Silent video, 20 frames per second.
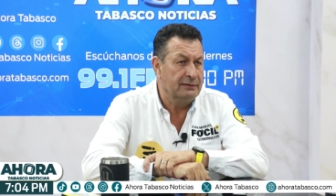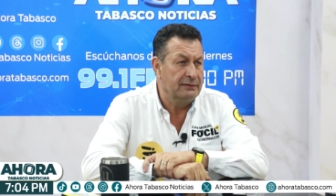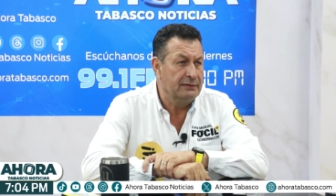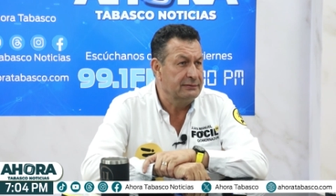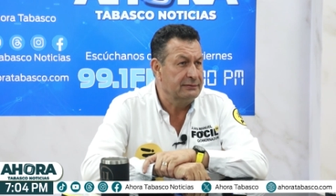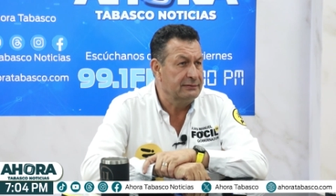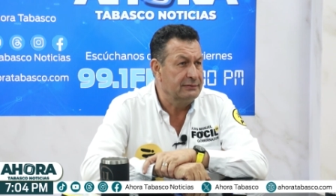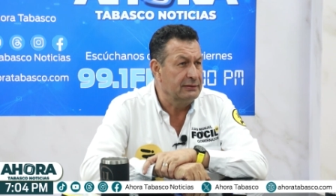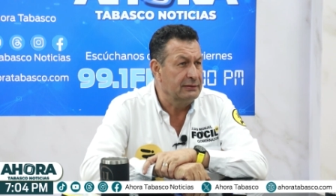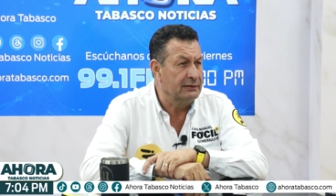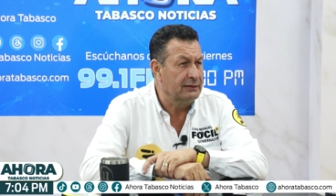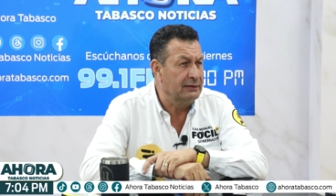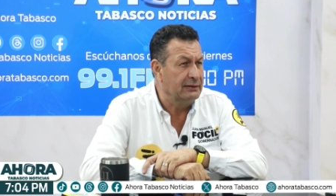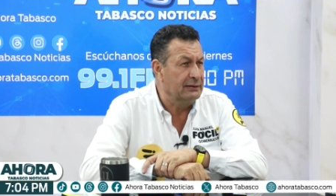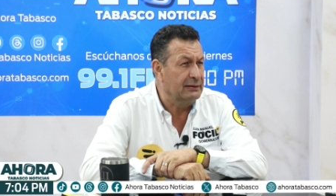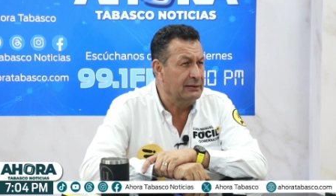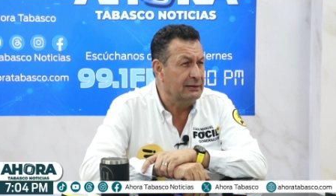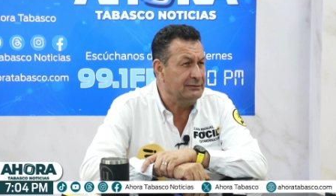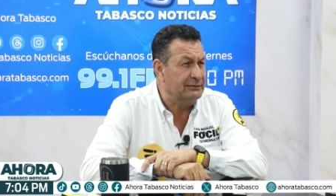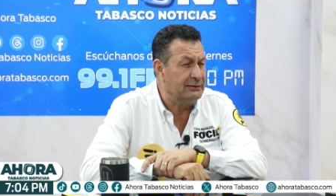Y, este,
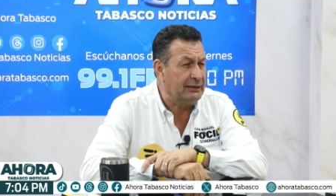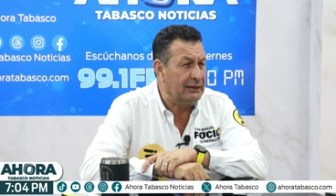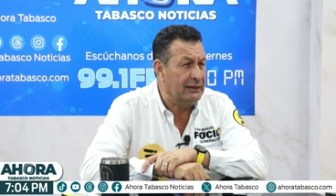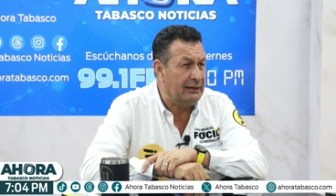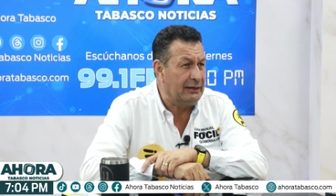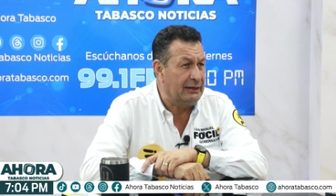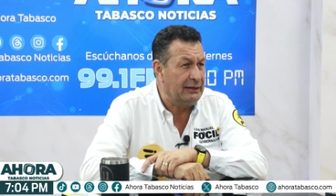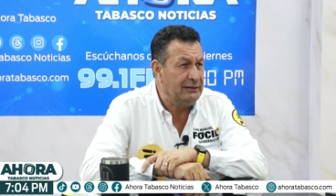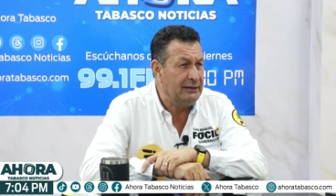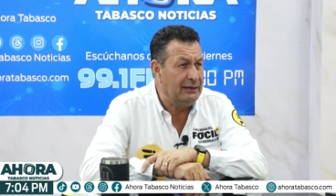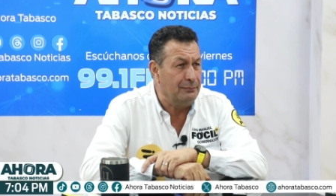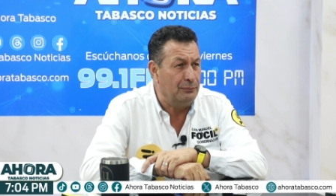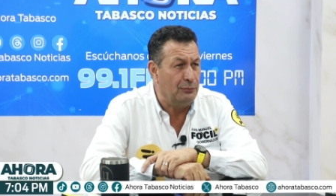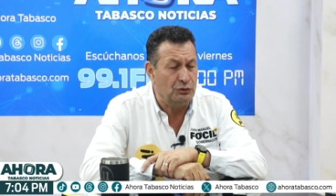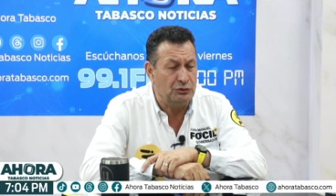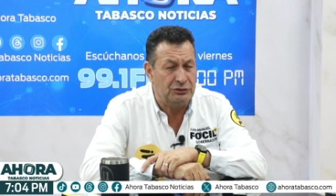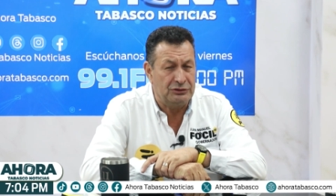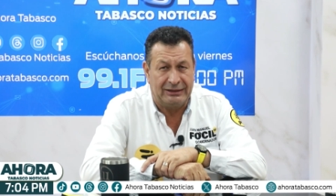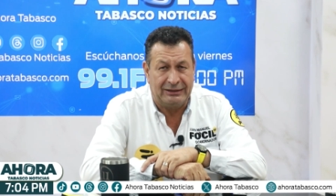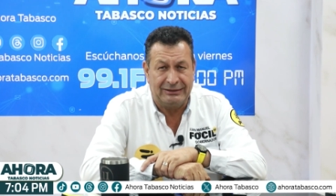y que sí, que el rey del
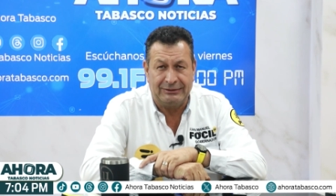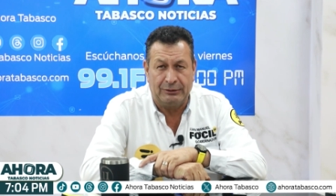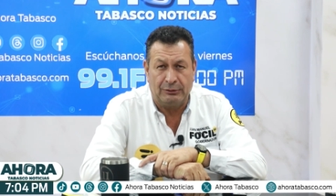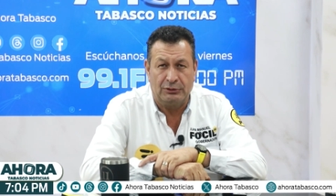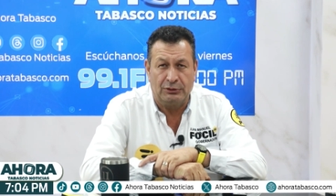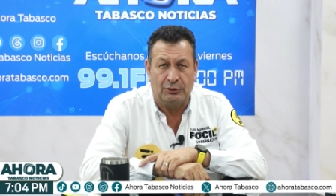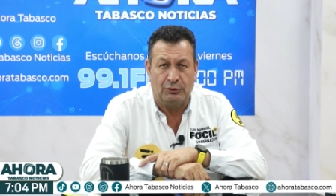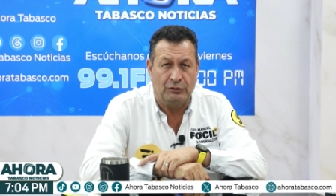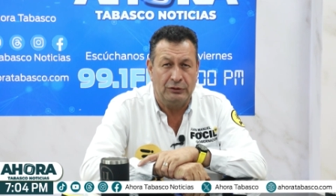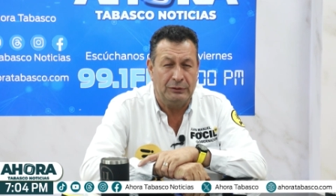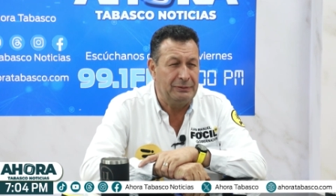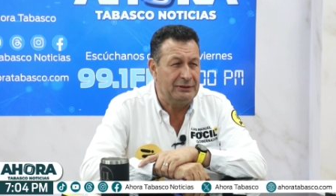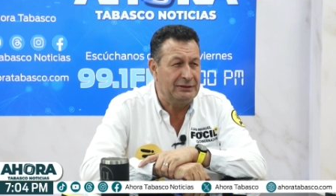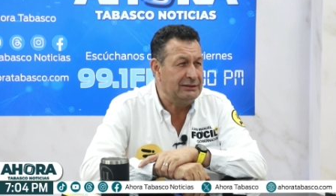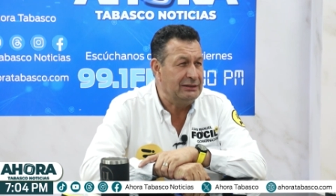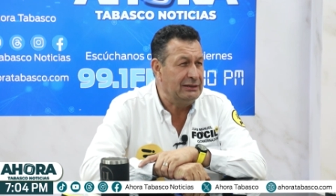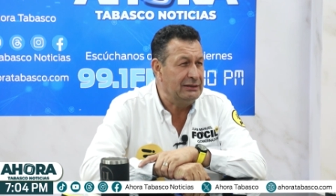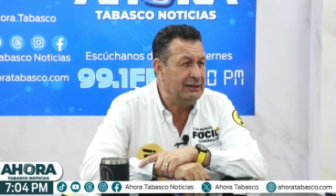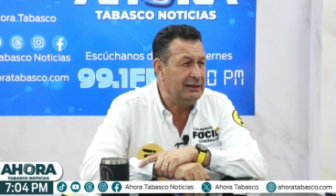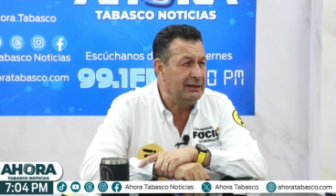moche, que cuando fui
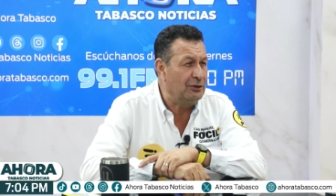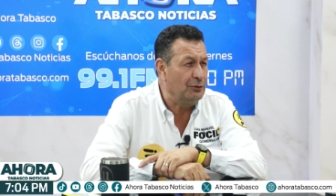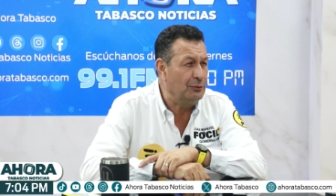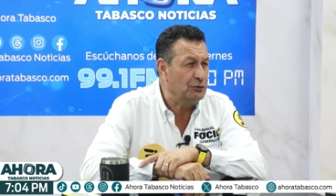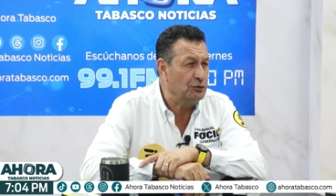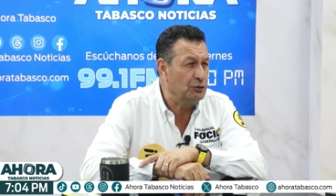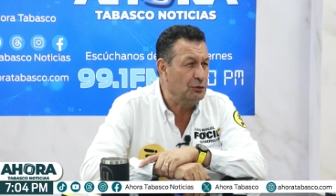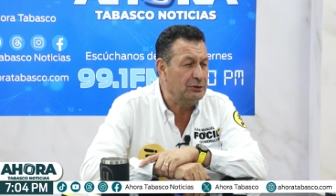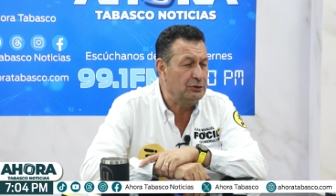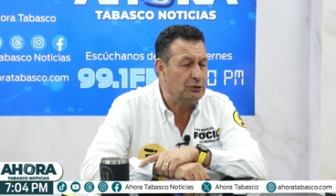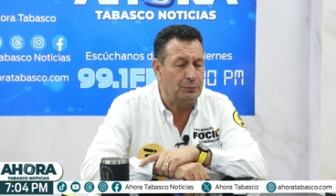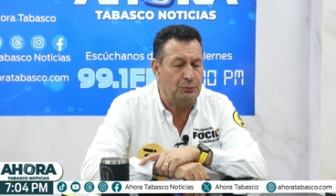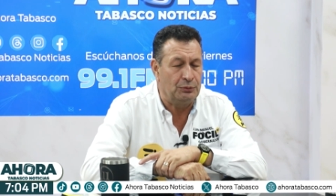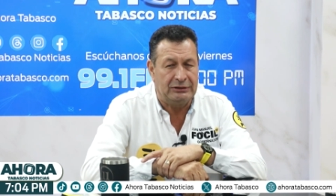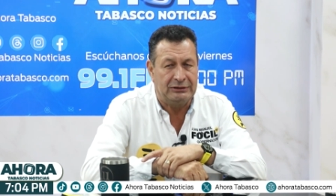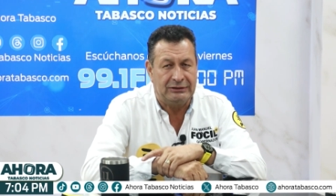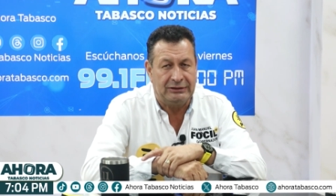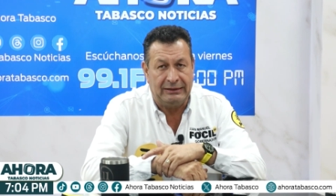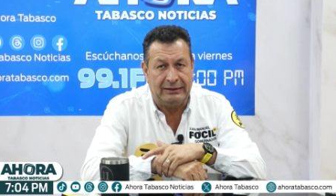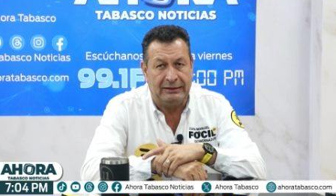presidente de la Comisión
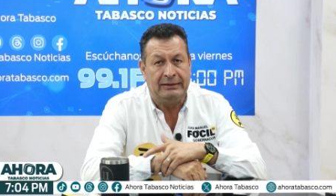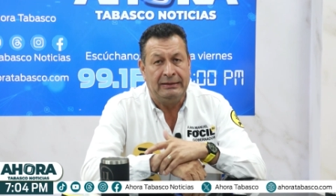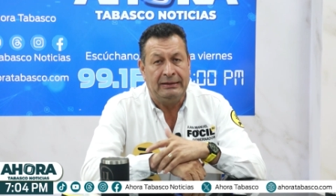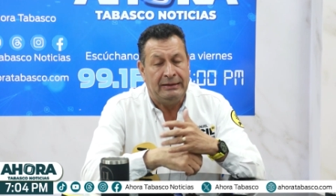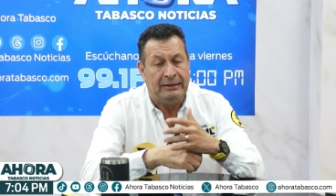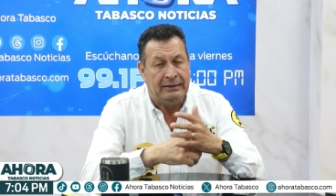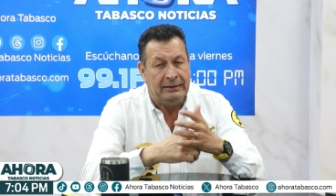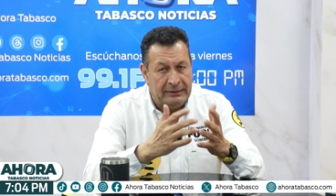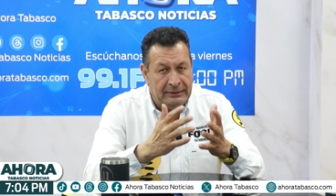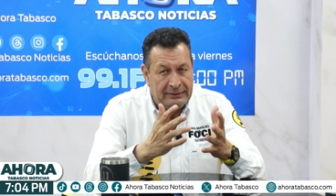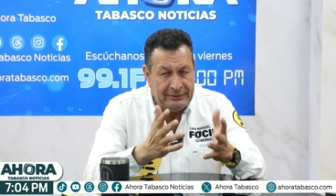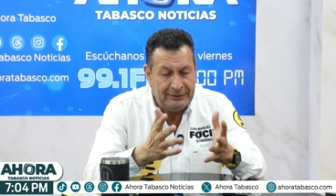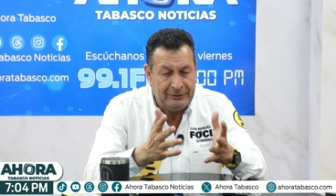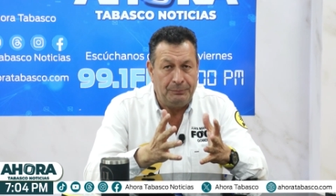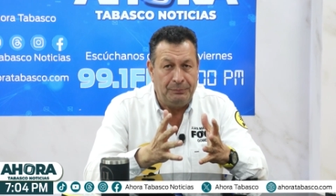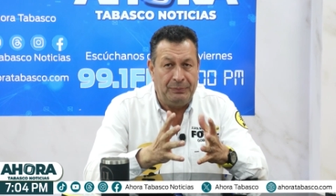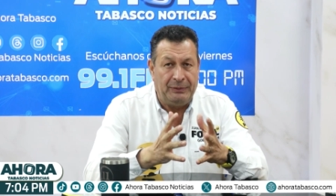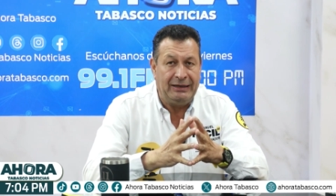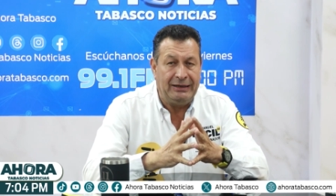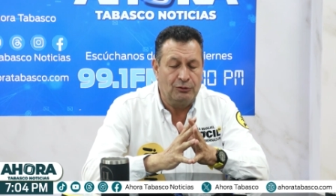Metropolitana.
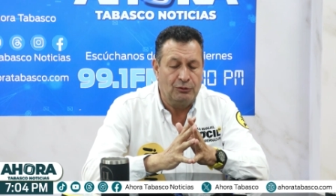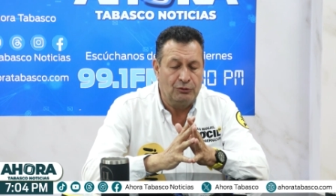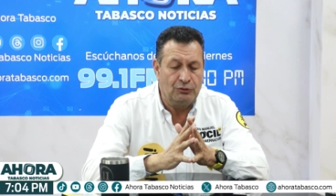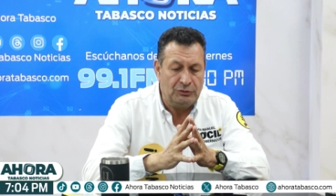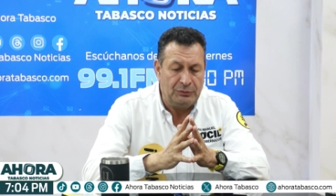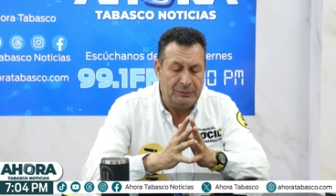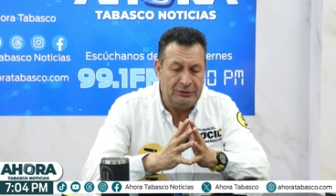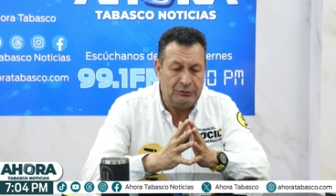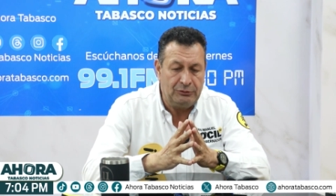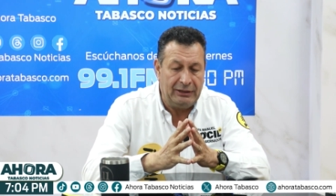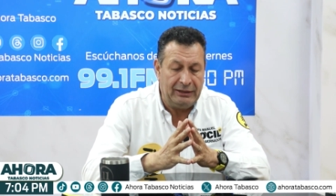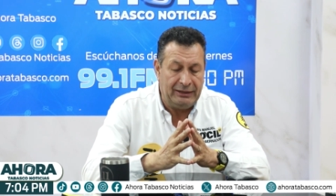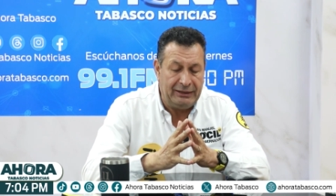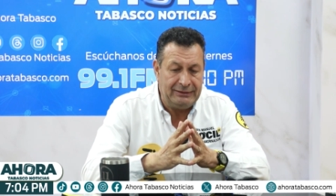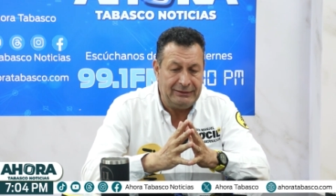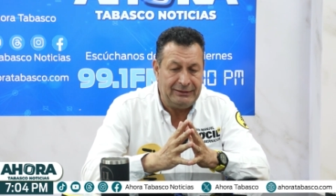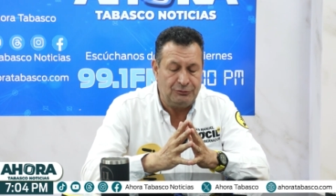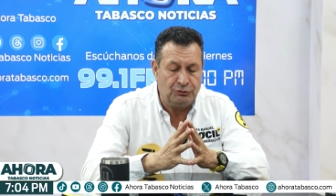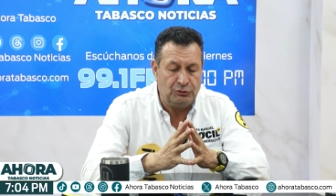Digo, para conocimiento de la gente, es